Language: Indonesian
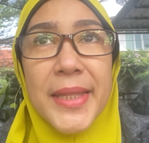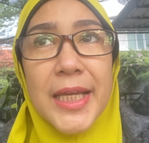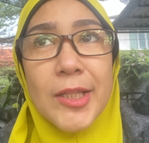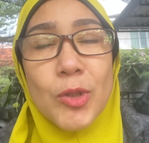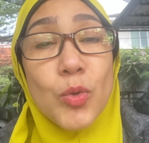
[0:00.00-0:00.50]

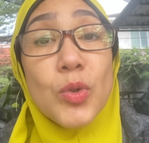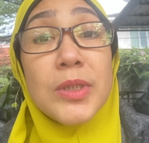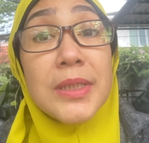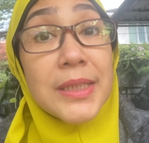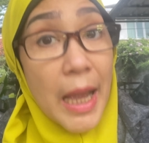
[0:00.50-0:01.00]
itu
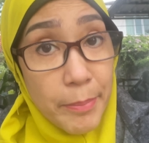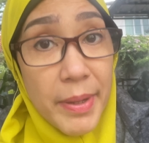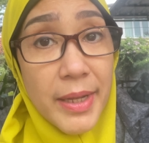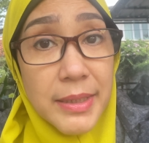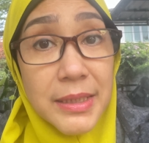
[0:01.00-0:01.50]

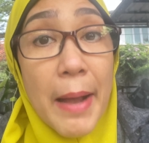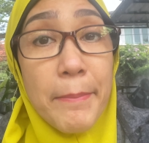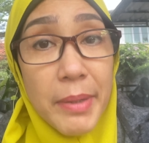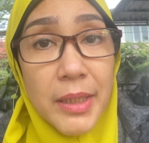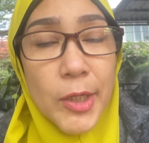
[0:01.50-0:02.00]
cabe
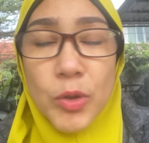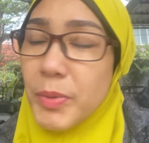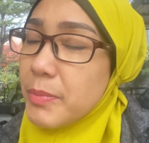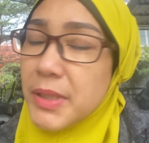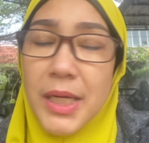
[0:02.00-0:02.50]
sambel itu
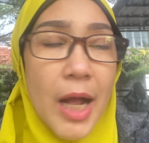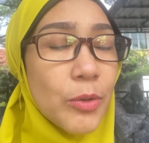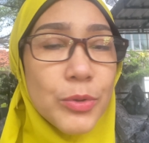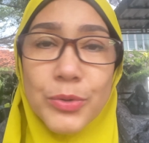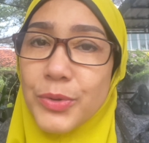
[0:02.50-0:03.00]
bener-bener
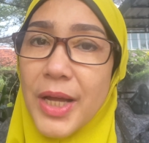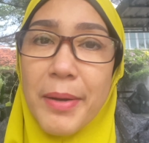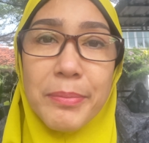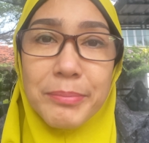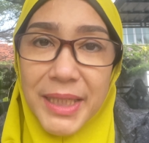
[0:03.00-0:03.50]
aku
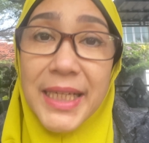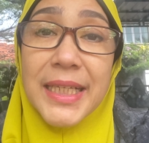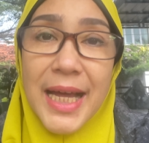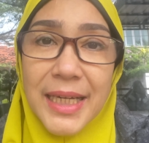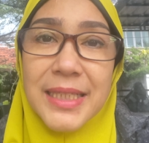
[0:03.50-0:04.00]
sudah
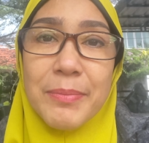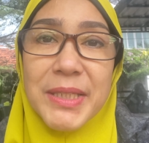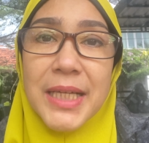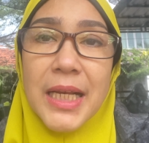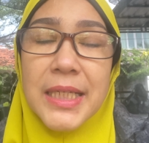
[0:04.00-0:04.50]
menghindar sama
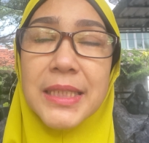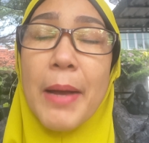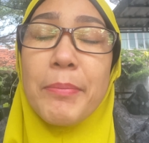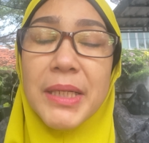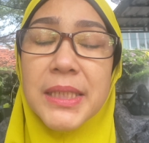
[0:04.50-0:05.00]
sekali
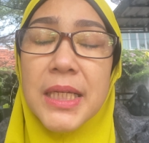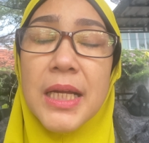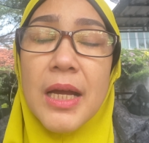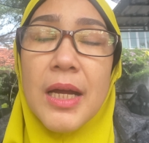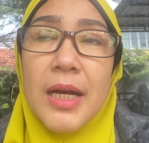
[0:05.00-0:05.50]
sambel
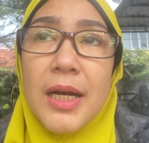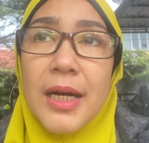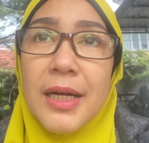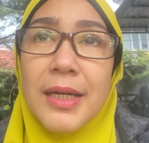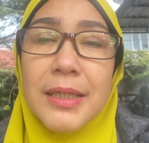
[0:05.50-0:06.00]
sih
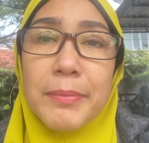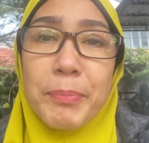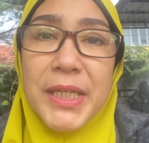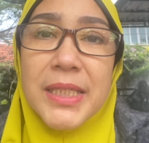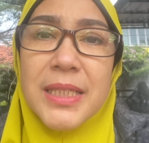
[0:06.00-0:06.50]
uh,
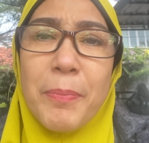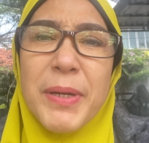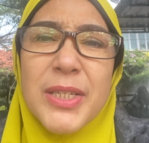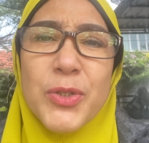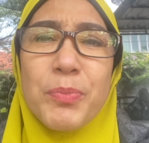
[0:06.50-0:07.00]
pedesnya
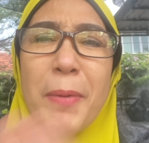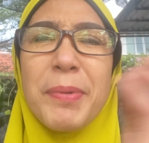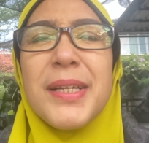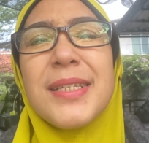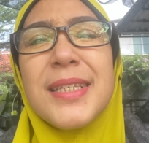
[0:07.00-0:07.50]
pedes cuma
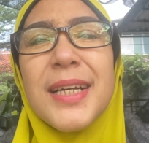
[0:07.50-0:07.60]
pedes